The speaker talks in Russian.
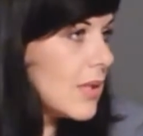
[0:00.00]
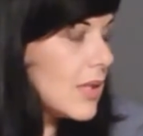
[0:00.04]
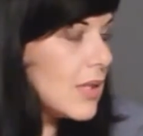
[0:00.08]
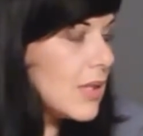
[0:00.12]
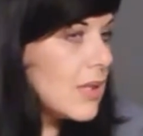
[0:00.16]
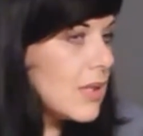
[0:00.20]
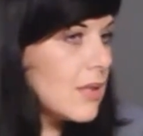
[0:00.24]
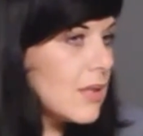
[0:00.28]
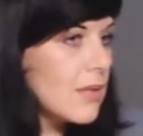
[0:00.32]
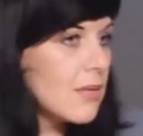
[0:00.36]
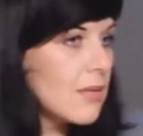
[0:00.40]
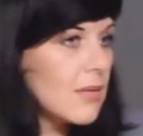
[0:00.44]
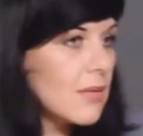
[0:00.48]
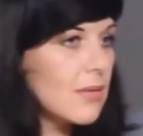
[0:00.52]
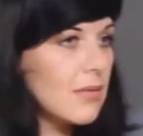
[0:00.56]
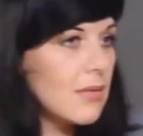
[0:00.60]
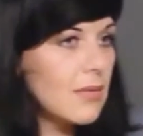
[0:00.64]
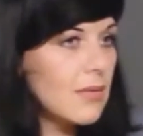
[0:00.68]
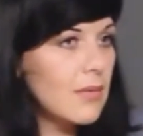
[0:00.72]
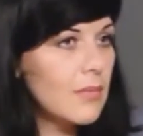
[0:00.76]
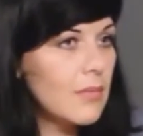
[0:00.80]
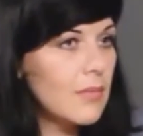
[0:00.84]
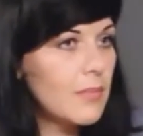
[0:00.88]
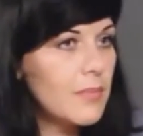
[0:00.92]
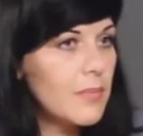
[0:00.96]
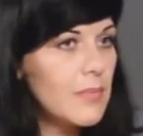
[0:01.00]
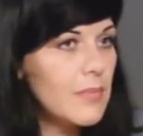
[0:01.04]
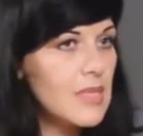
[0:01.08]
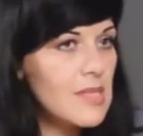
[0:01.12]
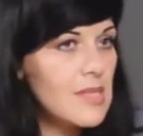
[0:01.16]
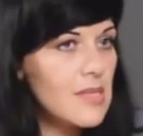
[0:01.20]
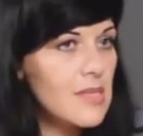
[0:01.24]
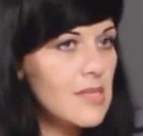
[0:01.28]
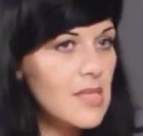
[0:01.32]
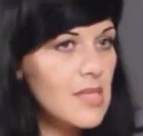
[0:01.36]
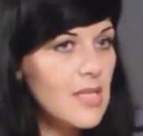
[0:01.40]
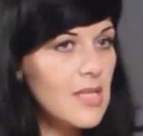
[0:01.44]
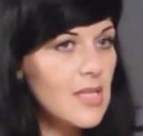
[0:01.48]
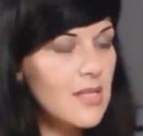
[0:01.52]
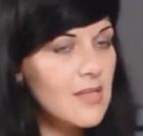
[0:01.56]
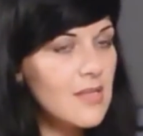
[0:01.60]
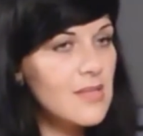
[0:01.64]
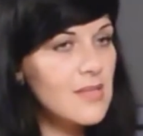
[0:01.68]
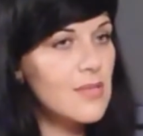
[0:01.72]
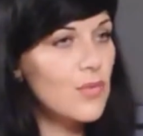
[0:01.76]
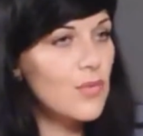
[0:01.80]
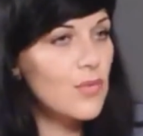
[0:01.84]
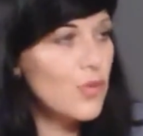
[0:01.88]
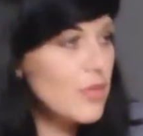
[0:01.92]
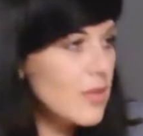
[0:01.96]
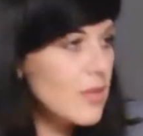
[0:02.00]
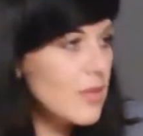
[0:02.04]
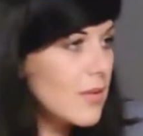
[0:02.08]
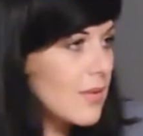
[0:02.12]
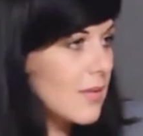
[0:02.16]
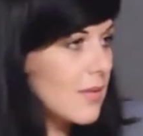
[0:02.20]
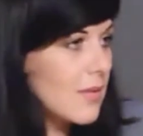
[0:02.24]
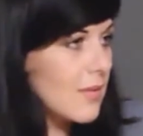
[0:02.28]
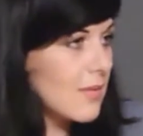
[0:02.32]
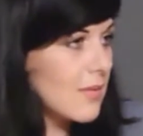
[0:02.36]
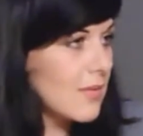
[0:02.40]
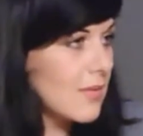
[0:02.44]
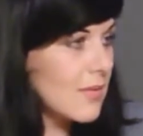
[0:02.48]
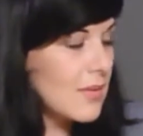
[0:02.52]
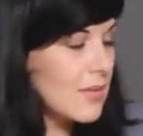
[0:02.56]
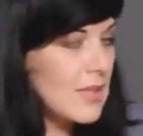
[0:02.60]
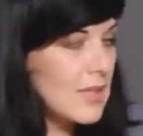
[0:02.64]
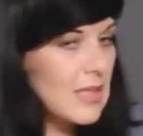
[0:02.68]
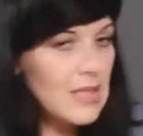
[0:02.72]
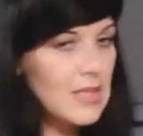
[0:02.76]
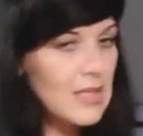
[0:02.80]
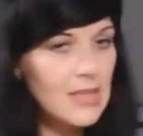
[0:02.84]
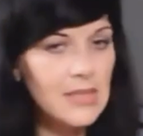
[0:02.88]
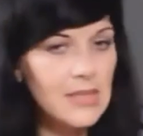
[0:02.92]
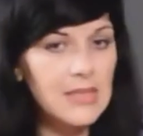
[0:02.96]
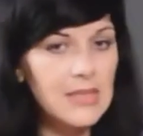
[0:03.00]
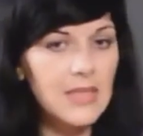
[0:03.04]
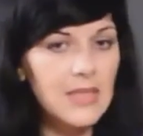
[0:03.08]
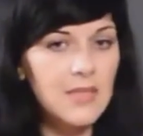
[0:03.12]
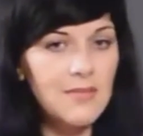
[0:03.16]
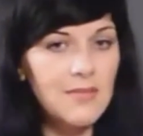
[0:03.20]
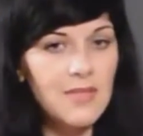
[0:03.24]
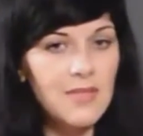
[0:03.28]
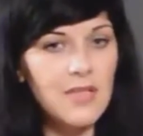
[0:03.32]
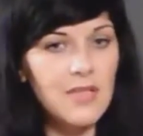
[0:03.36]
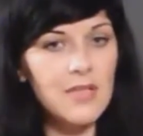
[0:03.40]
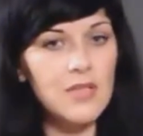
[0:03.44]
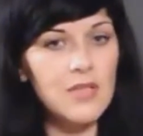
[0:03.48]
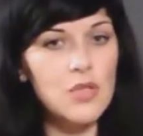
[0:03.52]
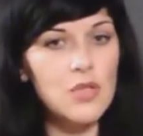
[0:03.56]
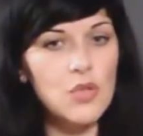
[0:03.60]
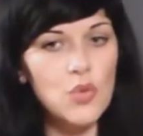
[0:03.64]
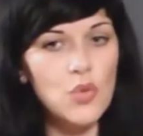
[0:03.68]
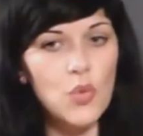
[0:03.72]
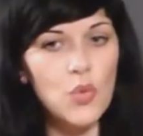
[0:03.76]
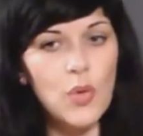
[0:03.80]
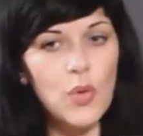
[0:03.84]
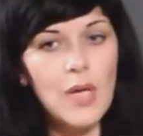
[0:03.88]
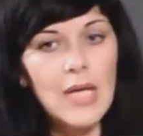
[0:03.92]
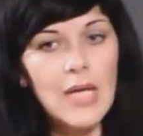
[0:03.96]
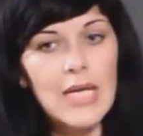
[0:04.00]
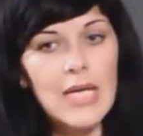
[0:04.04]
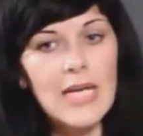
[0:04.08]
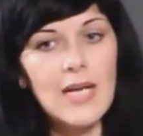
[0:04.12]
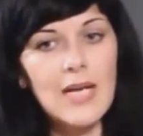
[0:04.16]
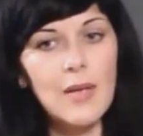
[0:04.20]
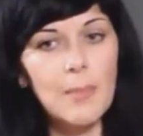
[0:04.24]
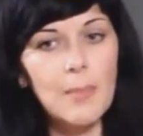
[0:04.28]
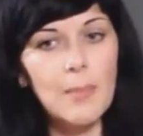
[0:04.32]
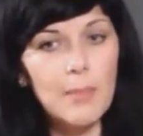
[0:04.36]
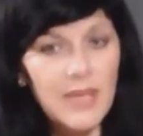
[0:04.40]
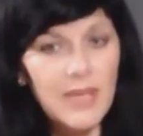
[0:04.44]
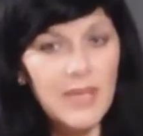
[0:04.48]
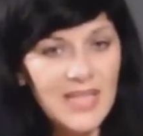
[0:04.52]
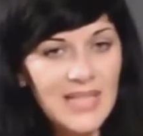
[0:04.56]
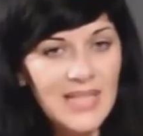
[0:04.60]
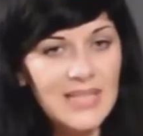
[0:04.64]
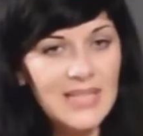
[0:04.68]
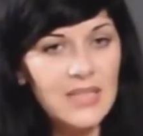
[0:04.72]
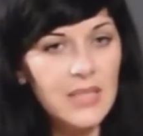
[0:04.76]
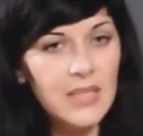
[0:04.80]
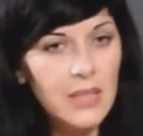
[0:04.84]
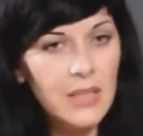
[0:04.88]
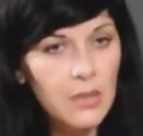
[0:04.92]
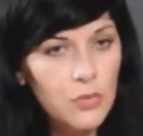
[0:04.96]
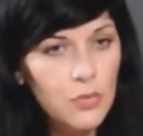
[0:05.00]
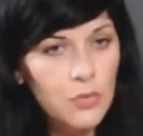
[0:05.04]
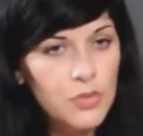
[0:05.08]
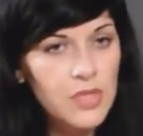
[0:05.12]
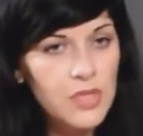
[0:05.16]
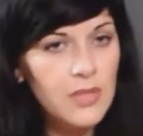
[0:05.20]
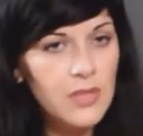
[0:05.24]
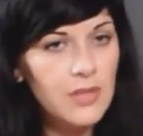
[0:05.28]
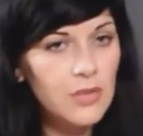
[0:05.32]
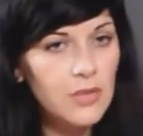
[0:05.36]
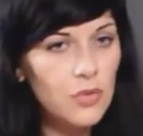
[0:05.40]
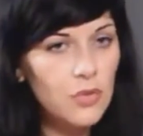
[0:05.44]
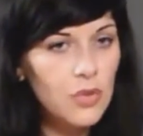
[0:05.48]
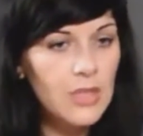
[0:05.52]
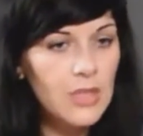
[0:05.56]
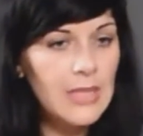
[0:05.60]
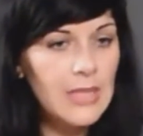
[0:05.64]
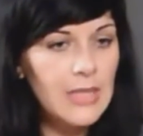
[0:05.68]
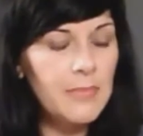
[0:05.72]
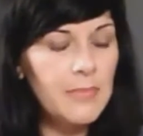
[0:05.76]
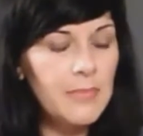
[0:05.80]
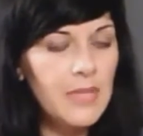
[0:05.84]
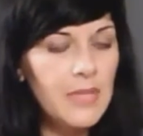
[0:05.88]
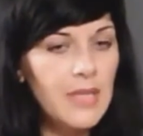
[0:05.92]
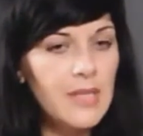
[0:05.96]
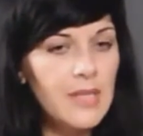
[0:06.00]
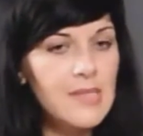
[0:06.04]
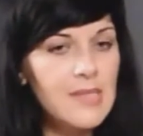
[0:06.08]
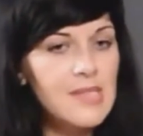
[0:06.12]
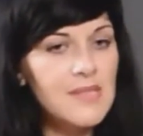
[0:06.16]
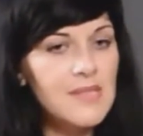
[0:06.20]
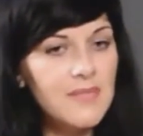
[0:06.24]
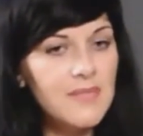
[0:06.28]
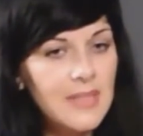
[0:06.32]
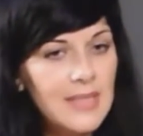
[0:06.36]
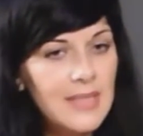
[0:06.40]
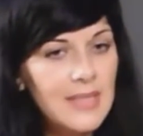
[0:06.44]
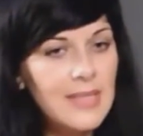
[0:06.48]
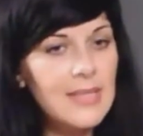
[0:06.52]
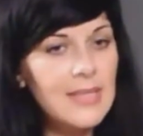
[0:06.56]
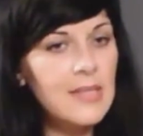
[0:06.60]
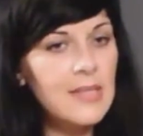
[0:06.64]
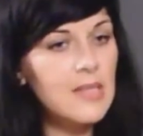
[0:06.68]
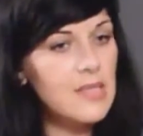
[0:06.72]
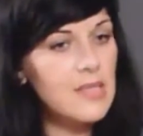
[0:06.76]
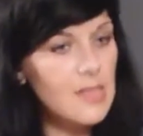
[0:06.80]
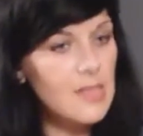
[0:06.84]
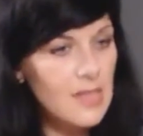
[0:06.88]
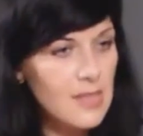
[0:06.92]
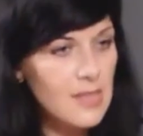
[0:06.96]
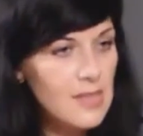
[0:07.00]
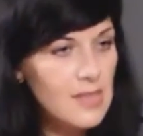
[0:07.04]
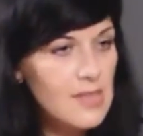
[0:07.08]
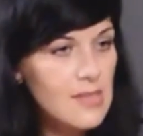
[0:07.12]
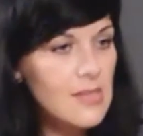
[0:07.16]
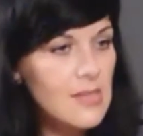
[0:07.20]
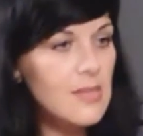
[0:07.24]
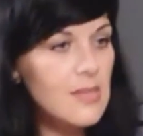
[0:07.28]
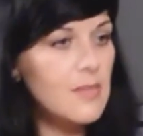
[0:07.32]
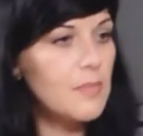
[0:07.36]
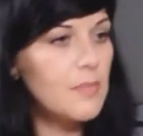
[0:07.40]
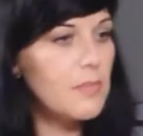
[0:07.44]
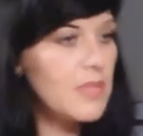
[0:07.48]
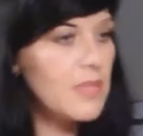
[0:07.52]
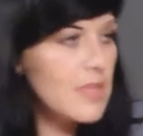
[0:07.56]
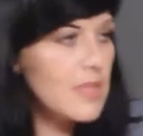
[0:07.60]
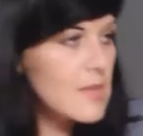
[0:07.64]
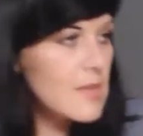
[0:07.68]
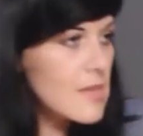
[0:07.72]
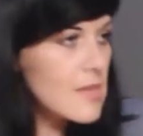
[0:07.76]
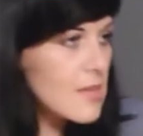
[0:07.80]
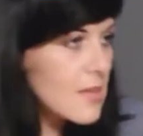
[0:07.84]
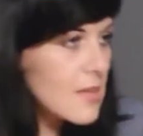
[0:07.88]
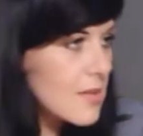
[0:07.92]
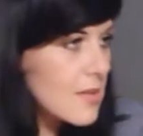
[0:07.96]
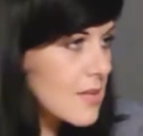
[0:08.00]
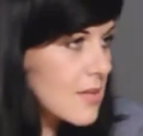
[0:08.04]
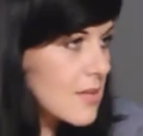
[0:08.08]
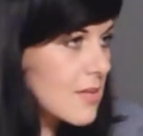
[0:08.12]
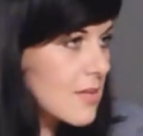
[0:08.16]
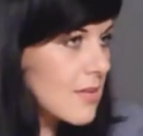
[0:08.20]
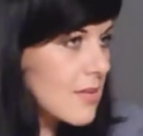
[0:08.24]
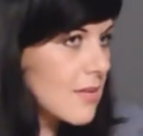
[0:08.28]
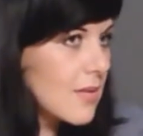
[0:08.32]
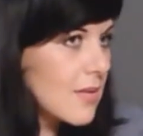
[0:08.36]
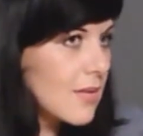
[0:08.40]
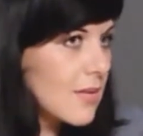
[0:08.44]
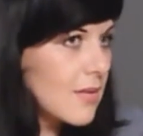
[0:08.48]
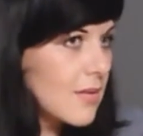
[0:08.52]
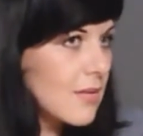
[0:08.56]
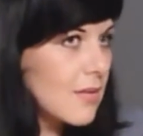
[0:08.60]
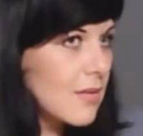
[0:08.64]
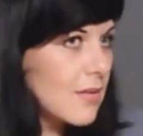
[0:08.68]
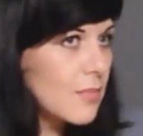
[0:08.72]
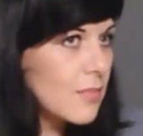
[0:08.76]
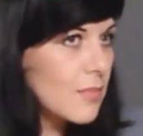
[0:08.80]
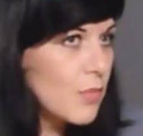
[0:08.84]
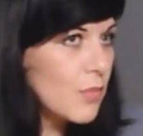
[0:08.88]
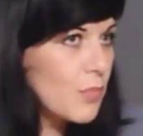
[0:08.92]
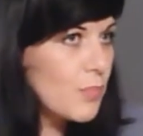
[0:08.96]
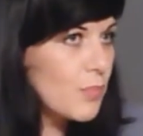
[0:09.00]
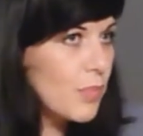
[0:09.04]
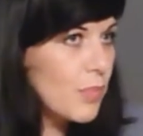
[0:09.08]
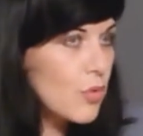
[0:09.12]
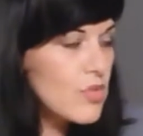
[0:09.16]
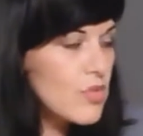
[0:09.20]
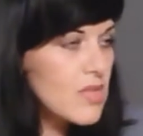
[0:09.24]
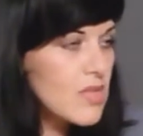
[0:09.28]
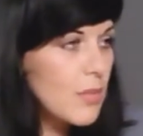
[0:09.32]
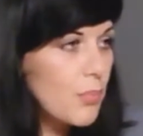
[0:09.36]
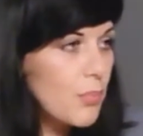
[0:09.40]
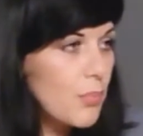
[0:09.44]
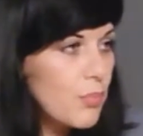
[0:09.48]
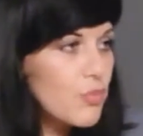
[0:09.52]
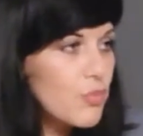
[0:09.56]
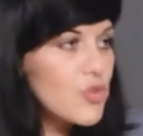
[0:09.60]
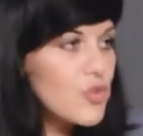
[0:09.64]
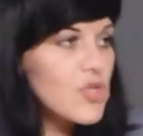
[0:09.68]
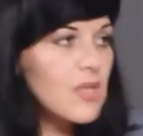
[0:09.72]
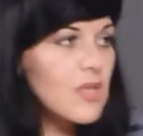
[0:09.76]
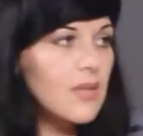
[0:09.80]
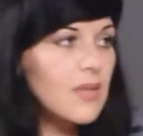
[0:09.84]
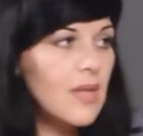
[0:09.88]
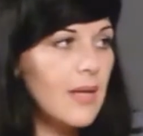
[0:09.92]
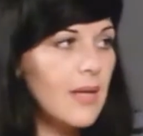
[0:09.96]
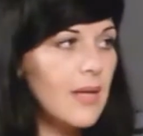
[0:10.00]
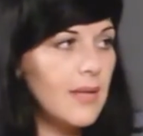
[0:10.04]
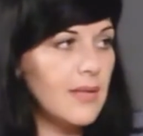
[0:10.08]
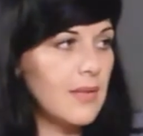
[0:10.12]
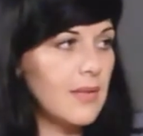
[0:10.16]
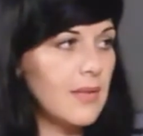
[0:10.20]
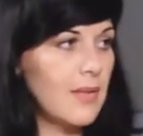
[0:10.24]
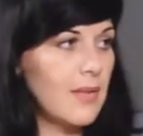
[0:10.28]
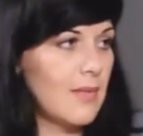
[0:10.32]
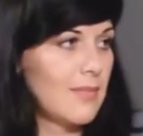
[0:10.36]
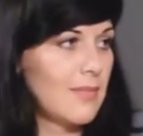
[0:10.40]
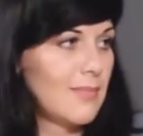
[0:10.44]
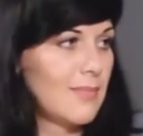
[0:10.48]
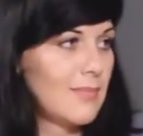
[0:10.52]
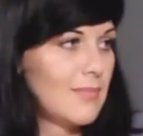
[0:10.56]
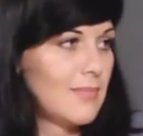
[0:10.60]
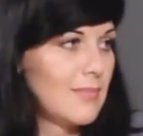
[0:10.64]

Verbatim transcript: И э, исходя из логики, я никогда не верила, что богатые люди, которые имели свои интересы, бизнес, Э, ну, просто пустят это.